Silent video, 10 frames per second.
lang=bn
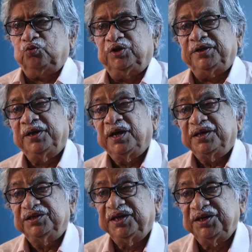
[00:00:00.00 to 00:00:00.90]
উনি
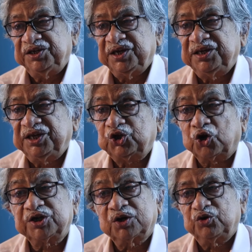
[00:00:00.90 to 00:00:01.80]
যে নিজে নিজে
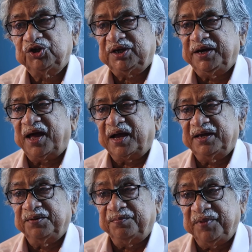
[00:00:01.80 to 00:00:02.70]
চর্চা করেছিলেন
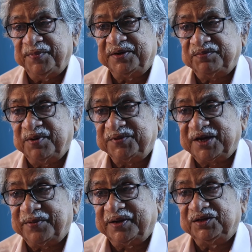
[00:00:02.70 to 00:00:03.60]
আগে মেমেন্স মেম
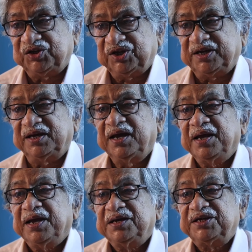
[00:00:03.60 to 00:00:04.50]
সাহেবের কাছে শিখে
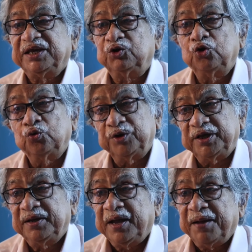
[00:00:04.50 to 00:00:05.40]
সেইগুলো
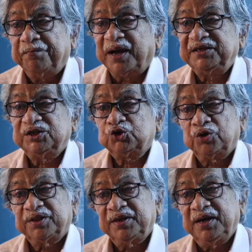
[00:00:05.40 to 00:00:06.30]
উনি বাজিয়ে
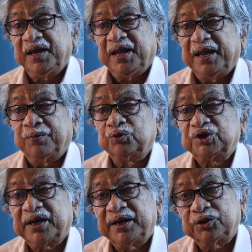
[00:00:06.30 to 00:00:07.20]
শোনাতেন এবং
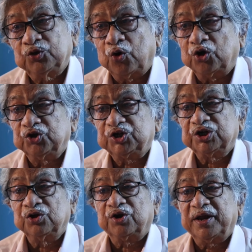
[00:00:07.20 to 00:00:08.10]
সেখানে তো অজয়
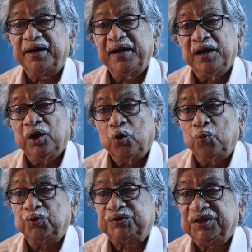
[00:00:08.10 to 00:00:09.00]
সিংহ রায়রা
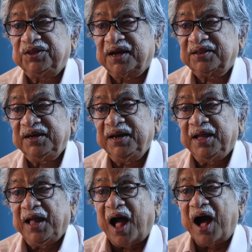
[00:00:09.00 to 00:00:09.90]
উপস্থিত থাকতেন
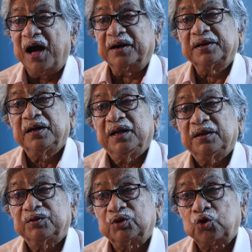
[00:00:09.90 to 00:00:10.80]
আর
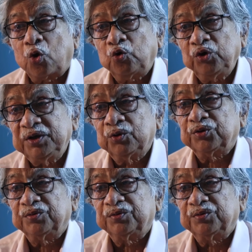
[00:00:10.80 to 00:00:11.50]
তখনই